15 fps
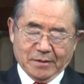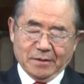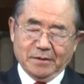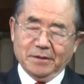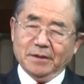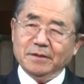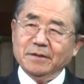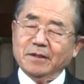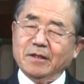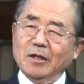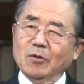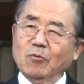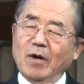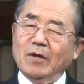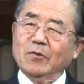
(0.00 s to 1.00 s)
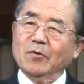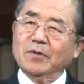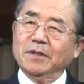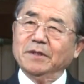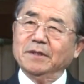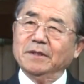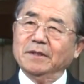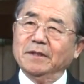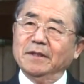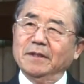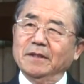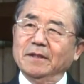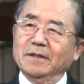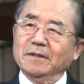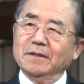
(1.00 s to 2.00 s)
이런 결과로 그는
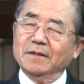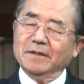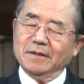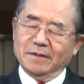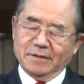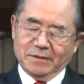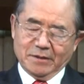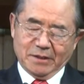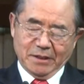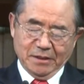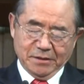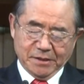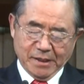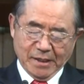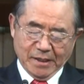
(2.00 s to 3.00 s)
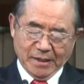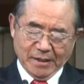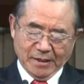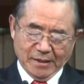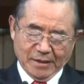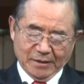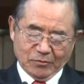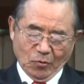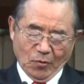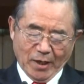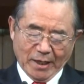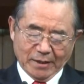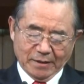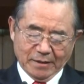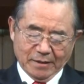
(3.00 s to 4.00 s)
치세
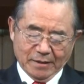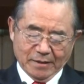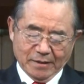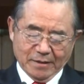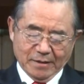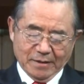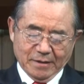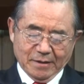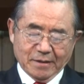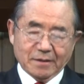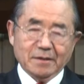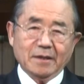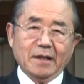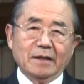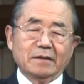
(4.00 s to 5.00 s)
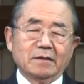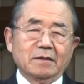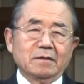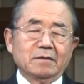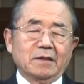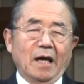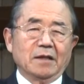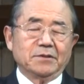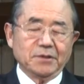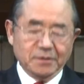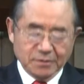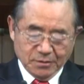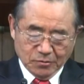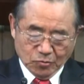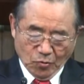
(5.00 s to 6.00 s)
동안 그가
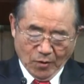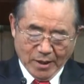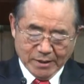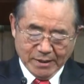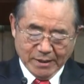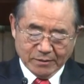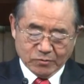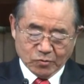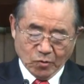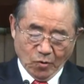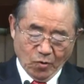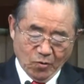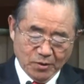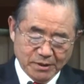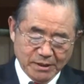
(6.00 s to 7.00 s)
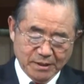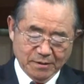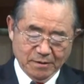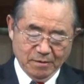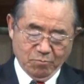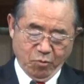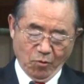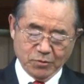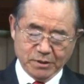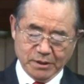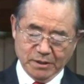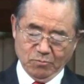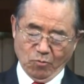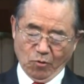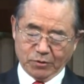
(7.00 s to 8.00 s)
다스리던 동안에 좋은 일을
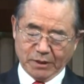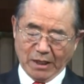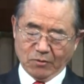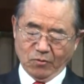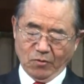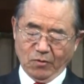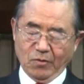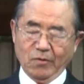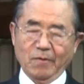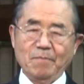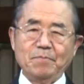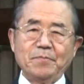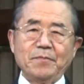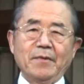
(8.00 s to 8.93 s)
보지 못하고